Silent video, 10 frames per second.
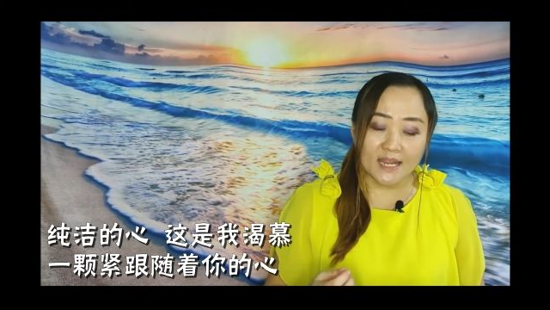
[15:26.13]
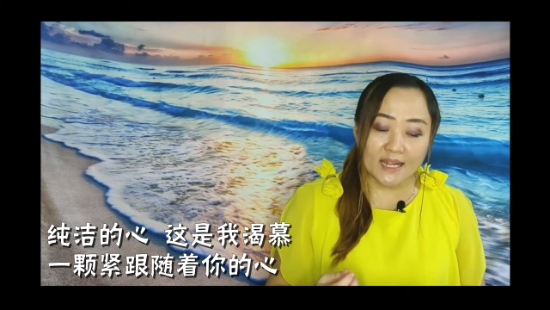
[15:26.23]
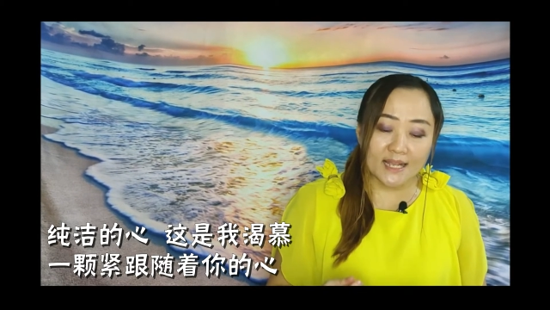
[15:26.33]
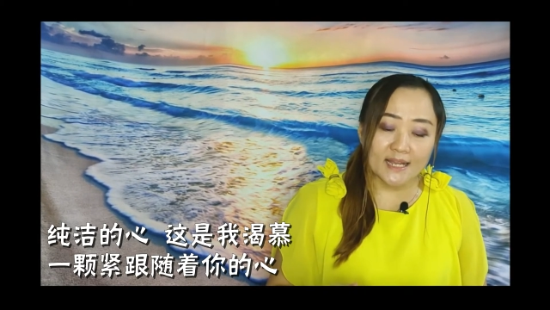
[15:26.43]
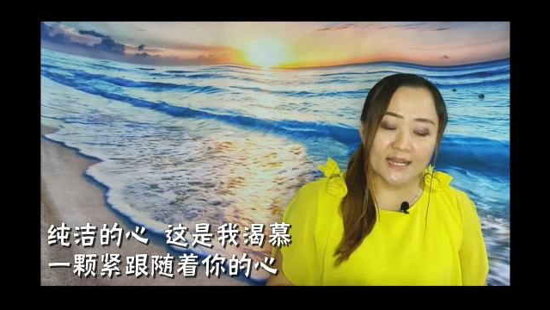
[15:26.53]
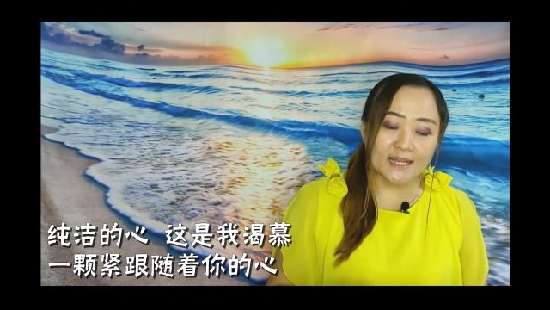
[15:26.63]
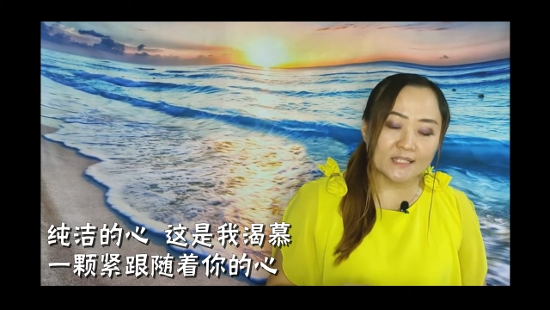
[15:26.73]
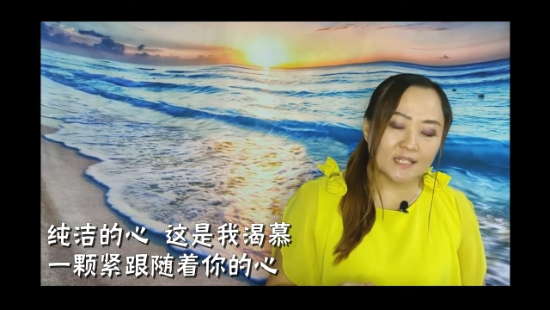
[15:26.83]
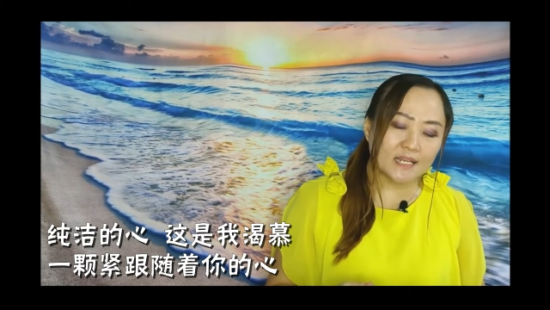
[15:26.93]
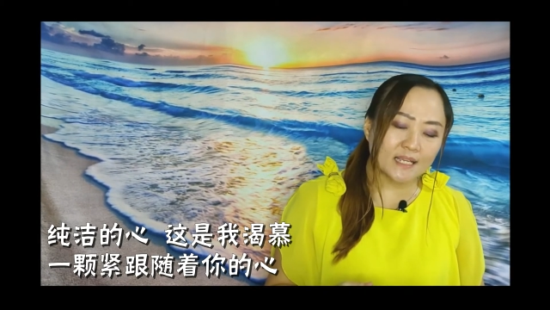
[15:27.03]
一颗
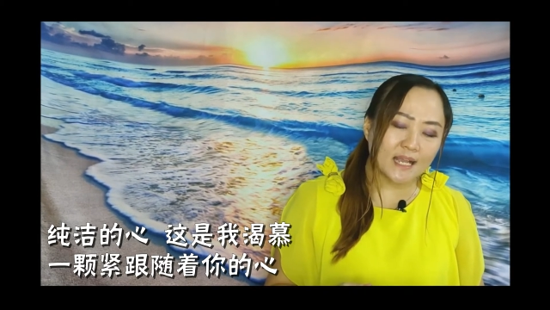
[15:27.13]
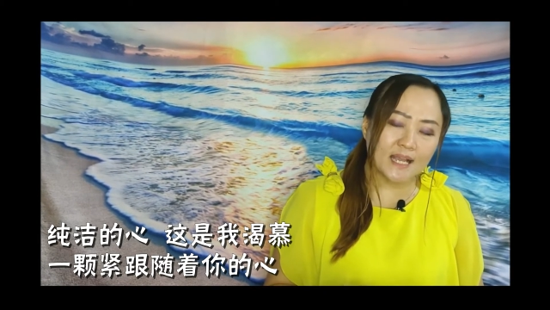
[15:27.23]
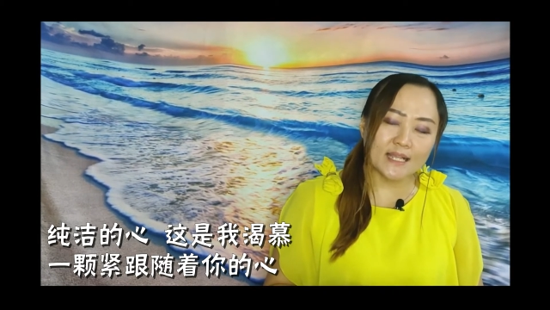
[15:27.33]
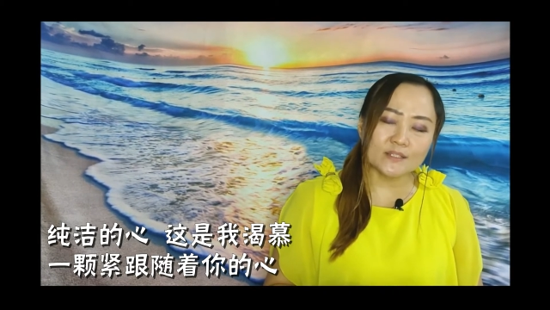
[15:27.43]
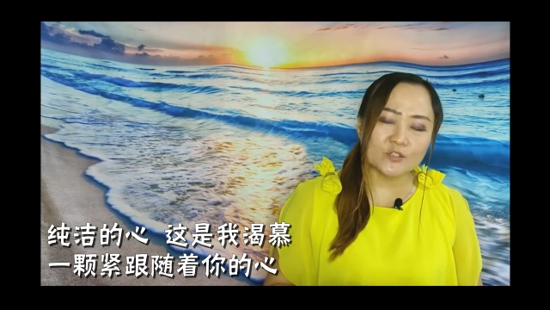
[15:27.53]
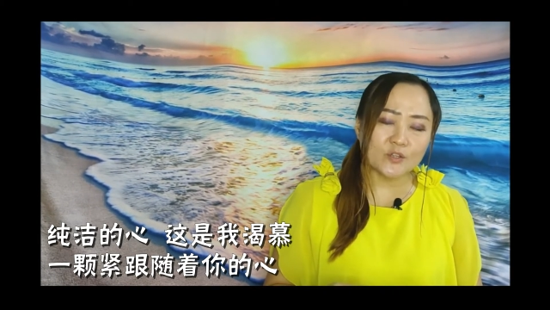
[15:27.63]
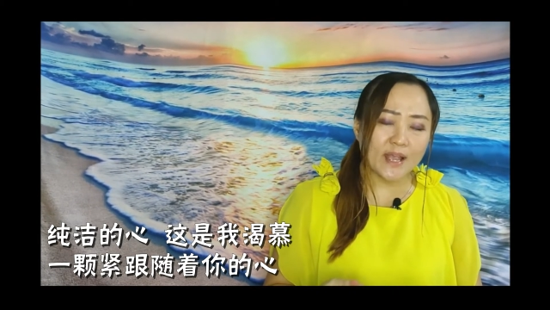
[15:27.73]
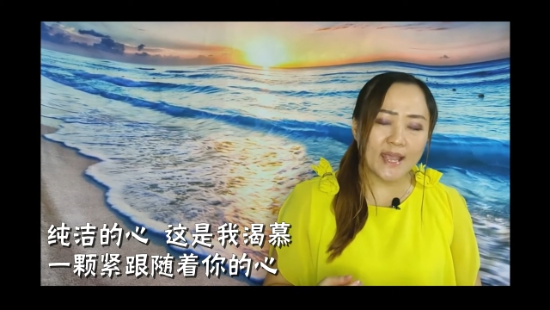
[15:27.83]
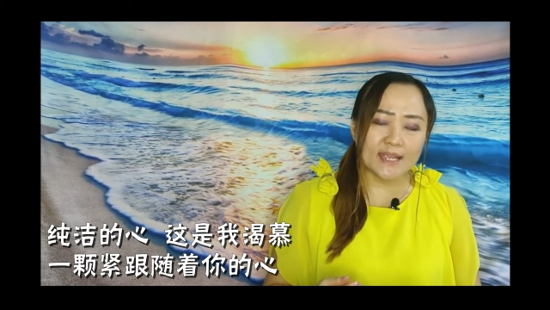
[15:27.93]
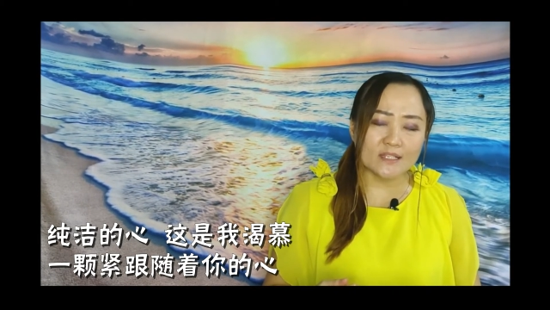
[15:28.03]
紧跟
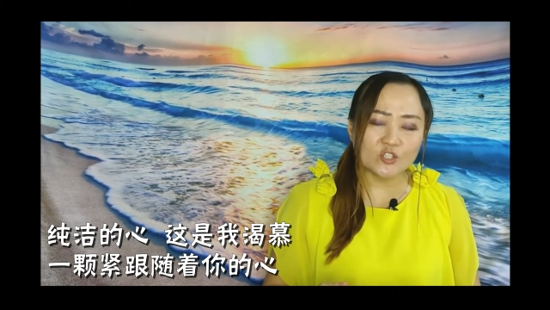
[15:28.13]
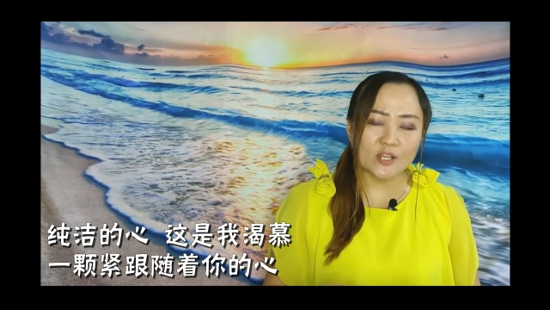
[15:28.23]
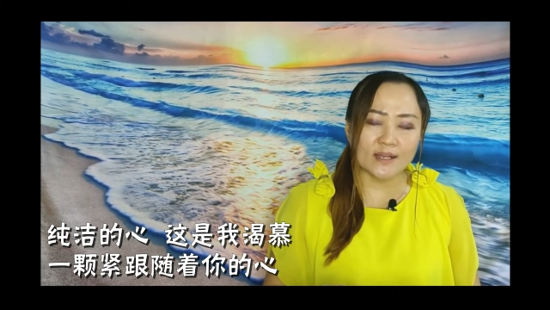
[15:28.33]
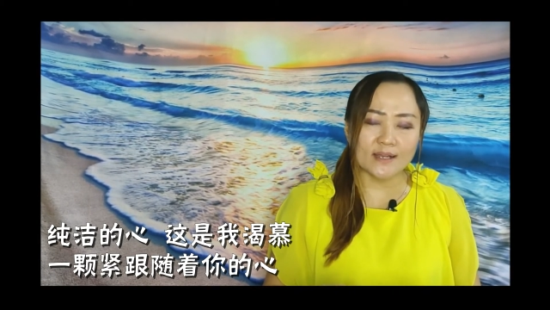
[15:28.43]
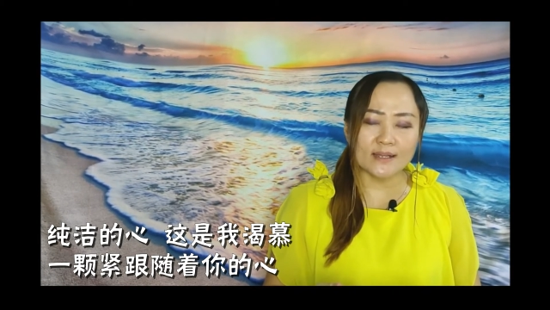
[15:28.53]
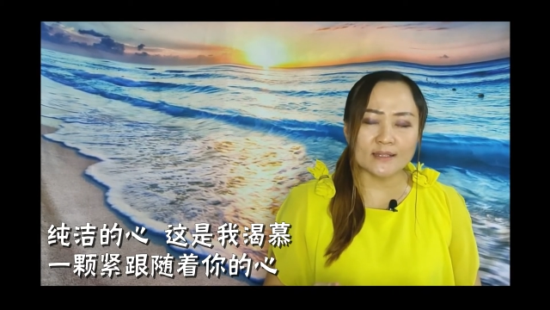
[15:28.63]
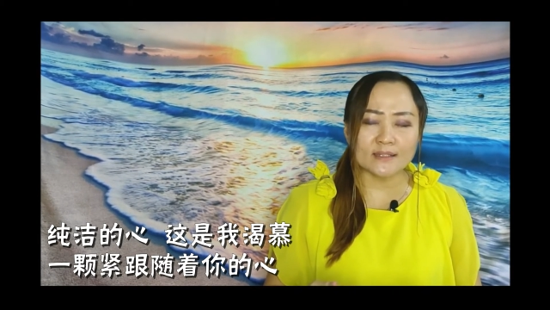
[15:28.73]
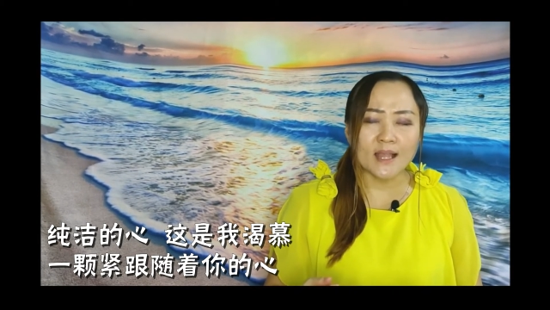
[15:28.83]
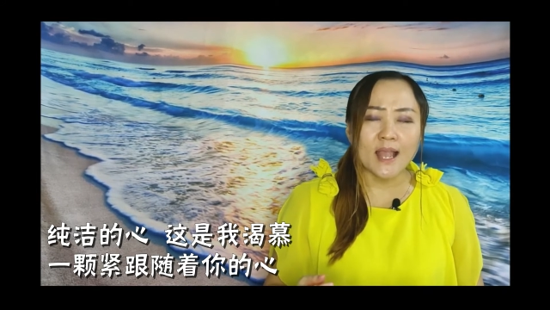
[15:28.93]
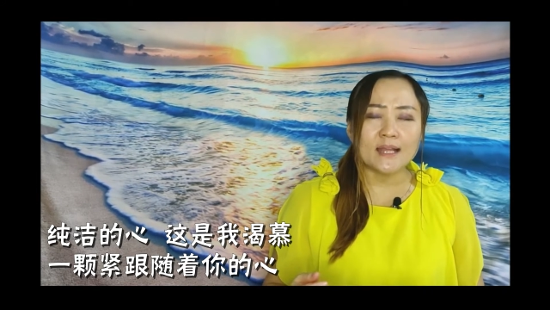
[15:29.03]
随着
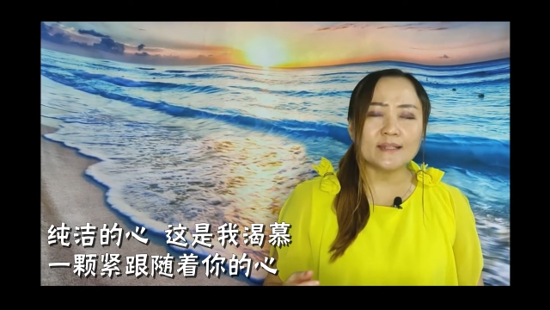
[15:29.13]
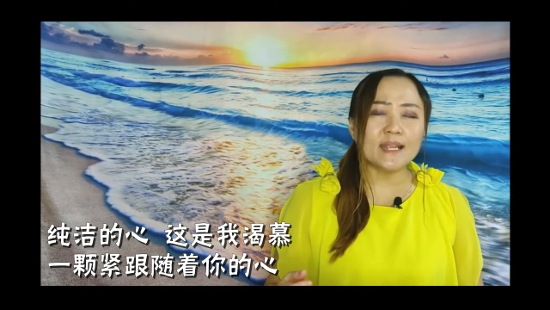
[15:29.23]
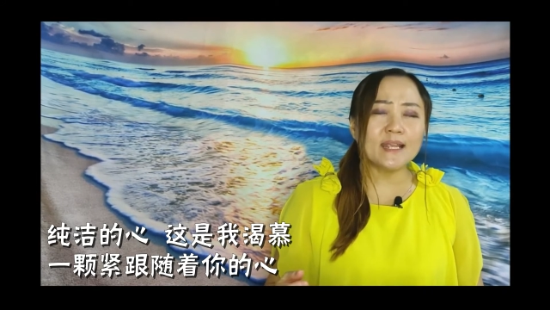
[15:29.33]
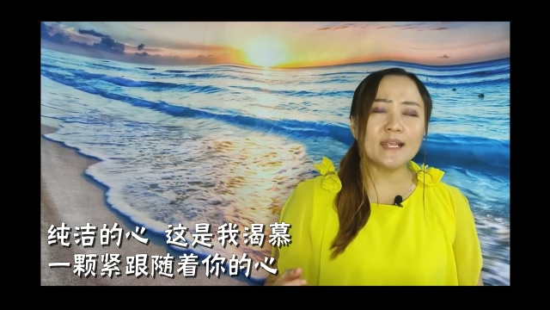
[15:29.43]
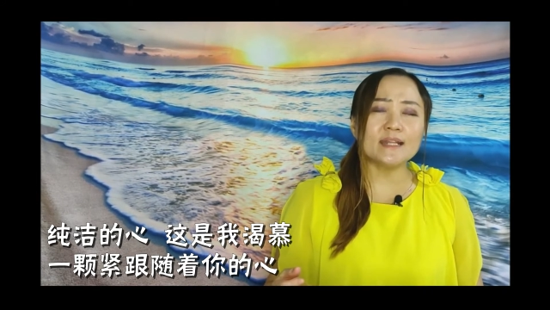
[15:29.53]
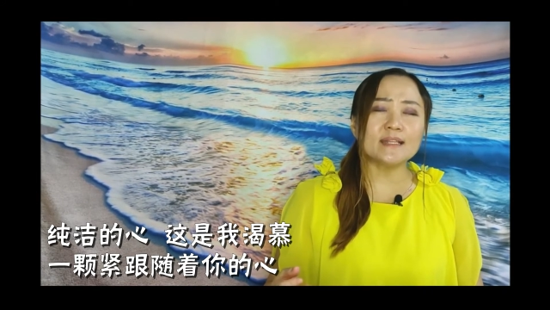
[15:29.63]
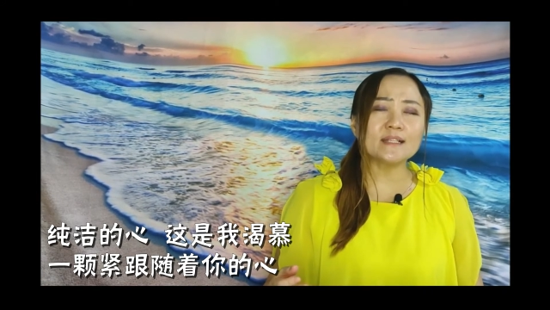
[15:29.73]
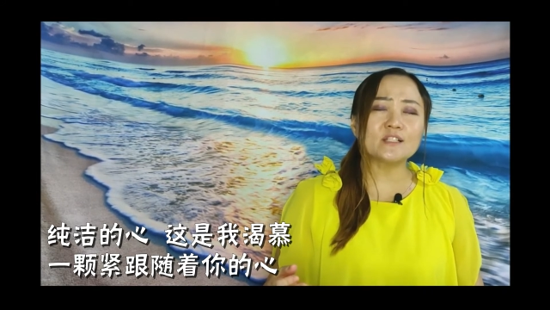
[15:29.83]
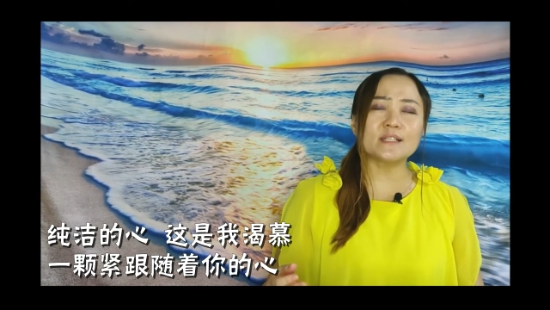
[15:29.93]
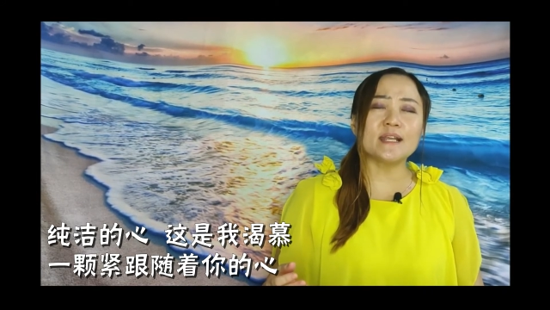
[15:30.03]
你
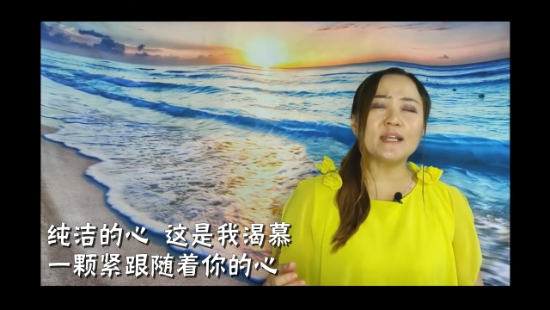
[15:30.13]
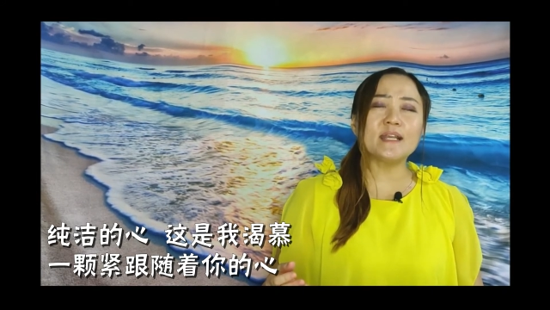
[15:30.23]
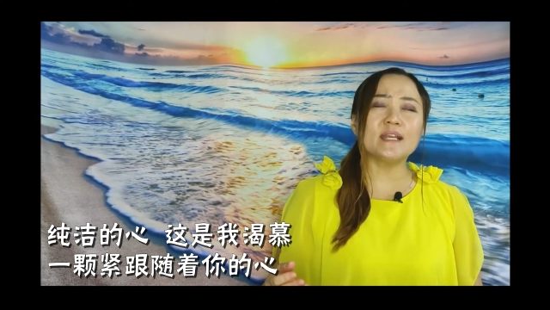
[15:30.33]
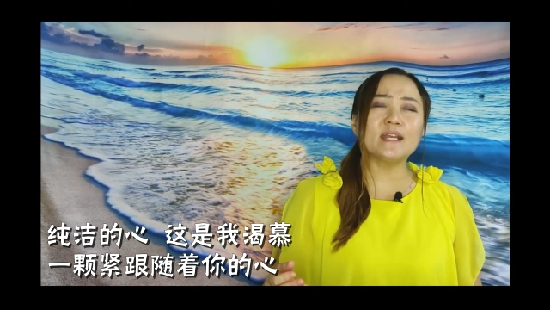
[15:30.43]
的心，